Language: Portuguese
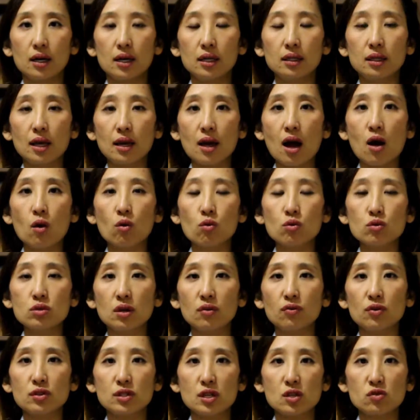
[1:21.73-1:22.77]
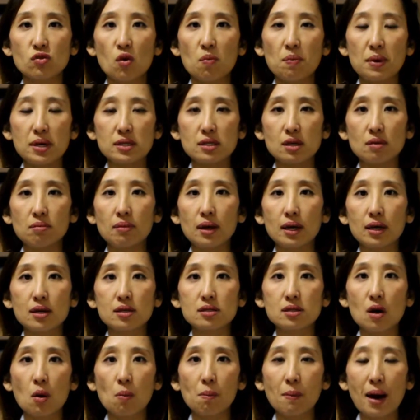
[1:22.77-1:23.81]
e tem alguns que vocês vão perceber que
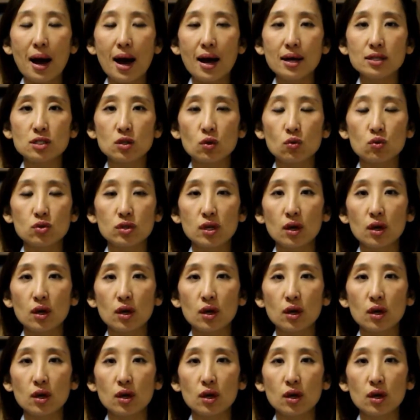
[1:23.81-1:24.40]
são básicos,